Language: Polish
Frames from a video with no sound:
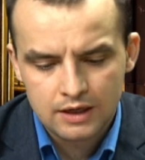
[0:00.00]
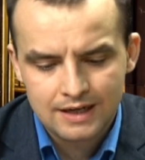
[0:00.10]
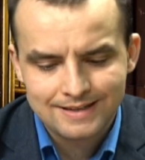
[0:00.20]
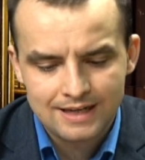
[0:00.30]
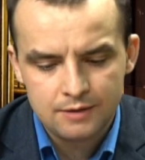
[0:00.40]

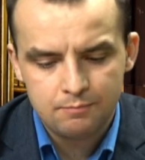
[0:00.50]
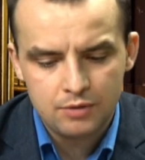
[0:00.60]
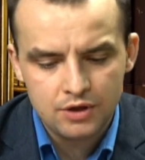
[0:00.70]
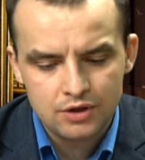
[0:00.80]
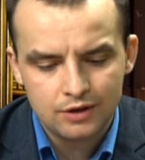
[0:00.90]
kazali
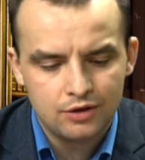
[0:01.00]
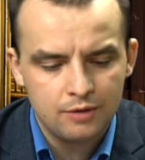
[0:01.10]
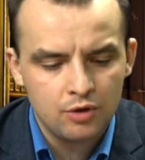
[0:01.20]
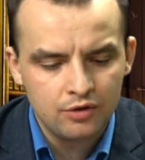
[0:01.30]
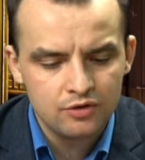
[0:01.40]
pić
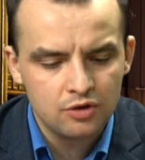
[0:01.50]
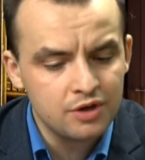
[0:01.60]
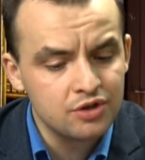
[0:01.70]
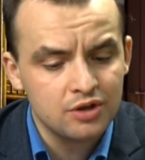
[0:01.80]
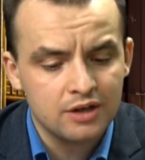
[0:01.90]
dymiącą
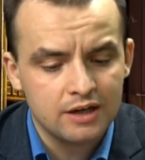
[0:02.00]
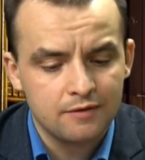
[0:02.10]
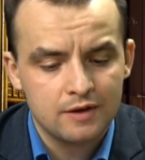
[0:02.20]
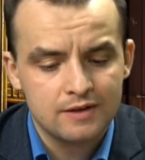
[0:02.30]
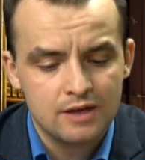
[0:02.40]
jeszcze
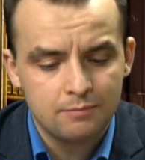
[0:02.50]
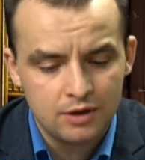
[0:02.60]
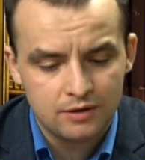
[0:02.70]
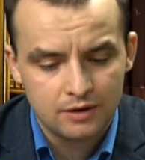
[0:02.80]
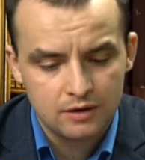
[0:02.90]
krew
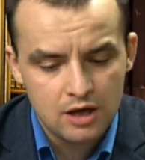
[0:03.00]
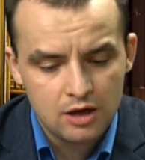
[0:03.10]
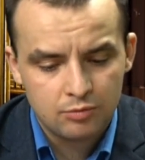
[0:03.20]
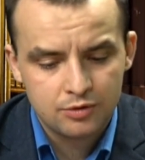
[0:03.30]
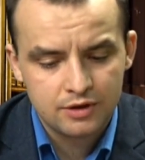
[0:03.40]
zabitych,
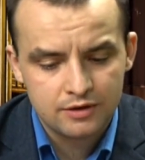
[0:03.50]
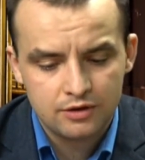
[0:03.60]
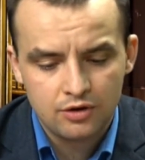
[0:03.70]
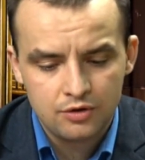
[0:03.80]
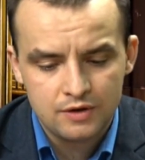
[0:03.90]
podczas
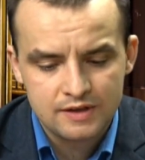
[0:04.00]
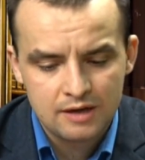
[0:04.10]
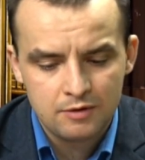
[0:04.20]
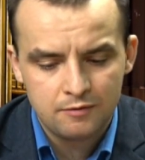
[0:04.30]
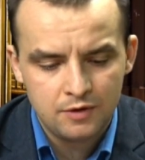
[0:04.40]
gdy oni
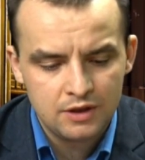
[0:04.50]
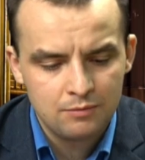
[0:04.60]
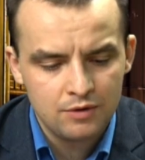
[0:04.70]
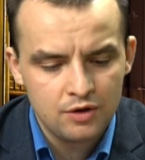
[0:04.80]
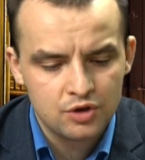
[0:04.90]
sami
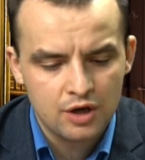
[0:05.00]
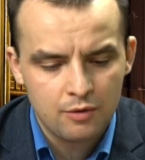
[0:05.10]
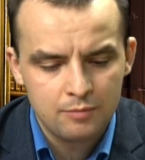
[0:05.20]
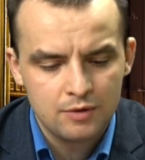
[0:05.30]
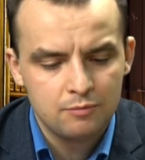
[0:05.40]
winem i
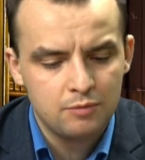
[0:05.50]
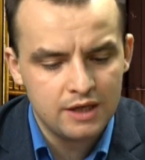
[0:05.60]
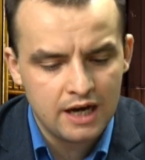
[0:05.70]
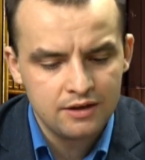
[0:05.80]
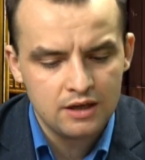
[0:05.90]
szałem
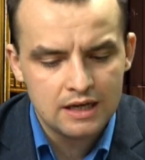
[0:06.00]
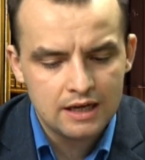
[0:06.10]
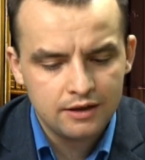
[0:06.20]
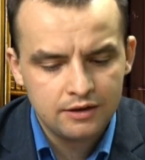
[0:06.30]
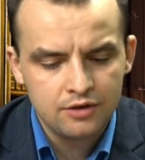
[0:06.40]
pijani
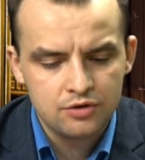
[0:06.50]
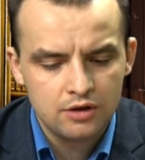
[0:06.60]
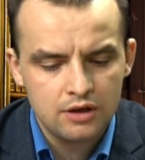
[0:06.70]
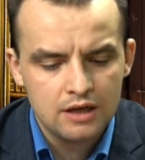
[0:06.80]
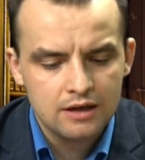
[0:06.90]

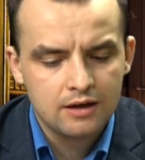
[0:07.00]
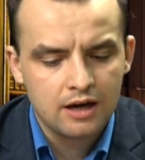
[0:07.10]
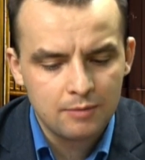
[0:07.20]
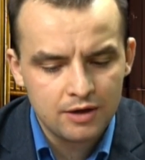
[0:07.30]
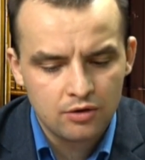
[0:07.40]
tańczyli
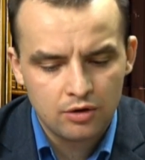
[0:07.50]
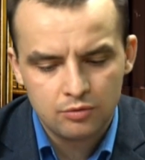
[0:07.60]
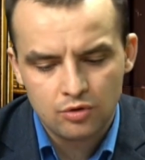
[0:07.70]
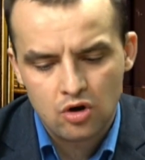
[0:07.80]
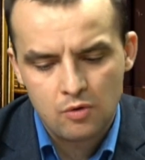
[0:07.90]
karmaniolę
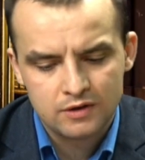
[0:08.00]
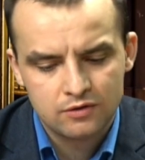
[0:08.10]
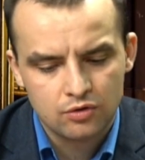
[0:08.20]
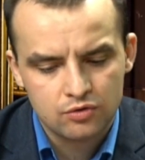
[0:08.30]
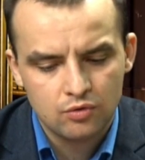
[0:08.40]
dookoła
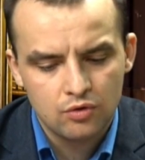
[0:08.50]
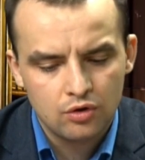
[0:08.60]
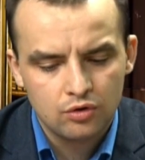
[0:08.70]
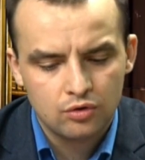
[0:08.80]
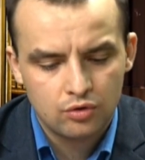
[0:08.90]
stosu
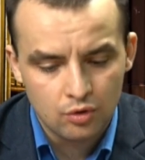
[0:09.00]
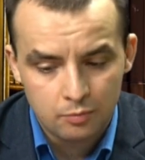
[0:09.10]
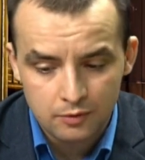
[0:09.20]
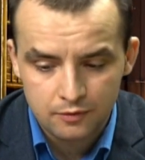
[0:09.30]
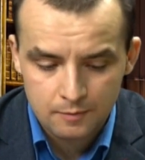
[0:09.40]

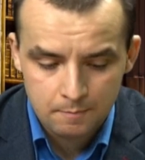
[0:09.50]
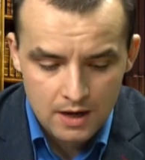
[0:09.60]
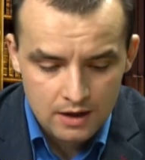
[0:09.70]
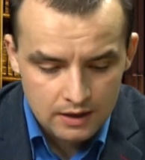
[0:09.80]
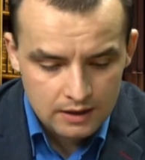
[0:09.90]
trupów.
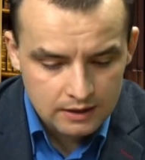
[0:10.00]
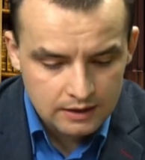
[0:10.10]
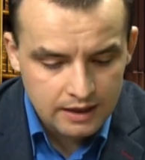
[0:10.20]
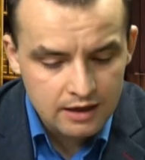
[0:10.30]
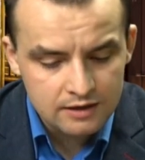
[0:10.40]

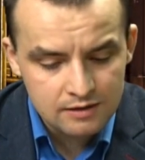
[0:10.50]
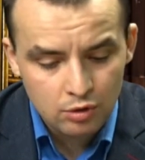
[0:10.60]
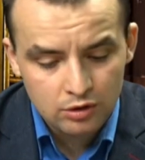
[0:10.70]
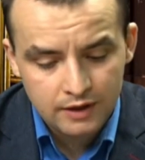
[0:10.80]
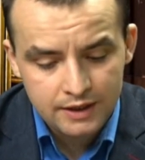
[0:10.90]
Ręka
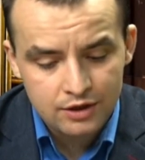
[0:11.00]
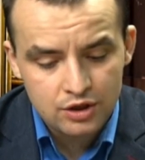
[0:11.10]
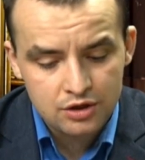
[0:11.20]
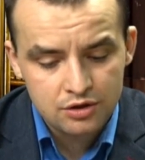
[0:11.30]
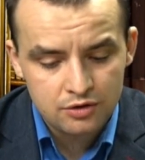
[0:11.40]
zamordowanej
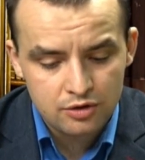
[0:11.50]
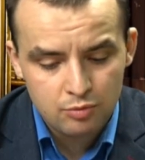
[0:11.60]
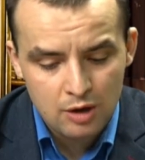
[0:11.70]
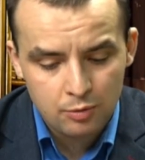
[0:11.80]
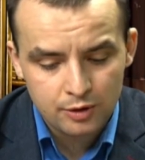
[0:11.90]
księżnej
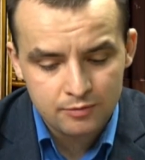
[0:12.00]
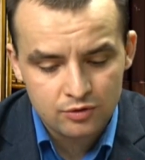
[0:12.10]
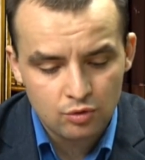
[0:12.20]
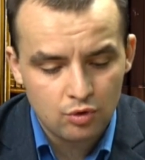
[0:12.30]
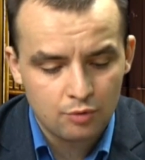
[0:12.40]
zdobiła potem
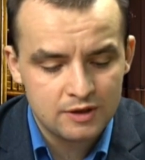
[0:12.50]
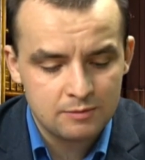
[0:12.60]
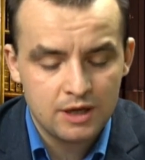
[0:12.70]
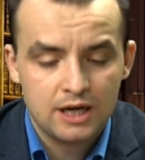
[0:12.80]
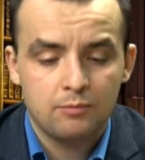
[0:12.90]
stół
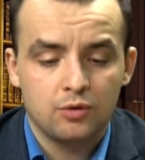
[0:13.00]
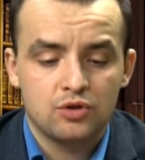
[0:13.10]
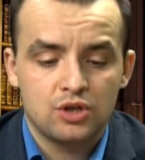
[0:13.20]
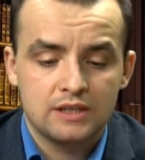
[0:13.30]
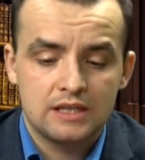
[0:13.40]
Robespiera
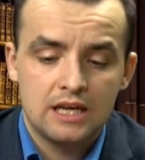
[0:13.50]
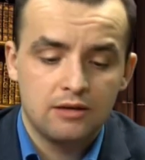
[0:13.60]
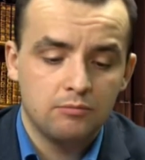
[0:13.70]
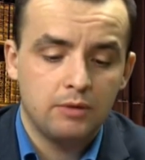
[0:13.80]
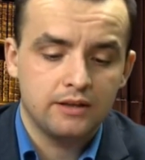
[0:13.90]
podczas
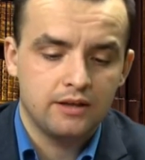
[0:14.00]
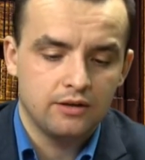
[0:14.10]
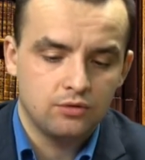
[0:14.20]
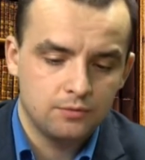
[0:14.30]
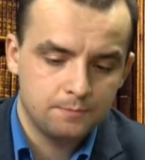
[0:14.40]

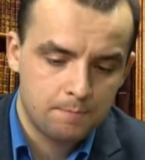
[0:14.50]
bankietu.